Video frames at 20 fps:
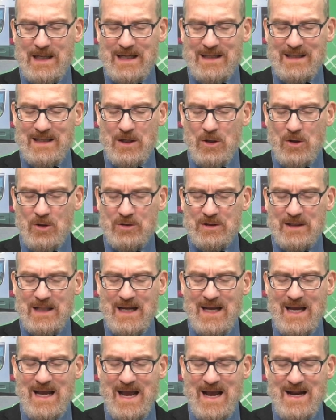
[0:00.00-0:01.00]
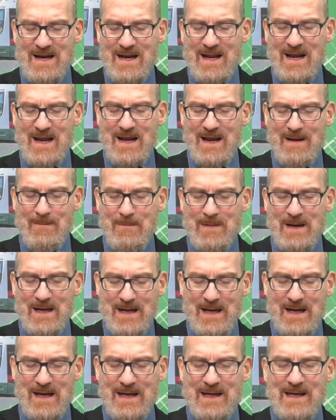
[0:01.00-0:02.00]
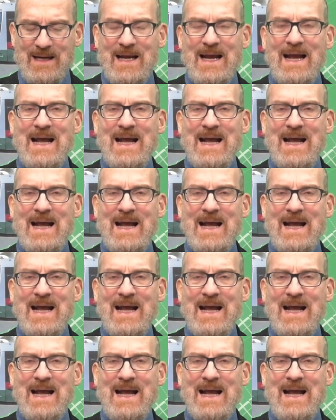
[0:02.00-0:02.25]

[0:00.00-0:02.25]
e di notte NME e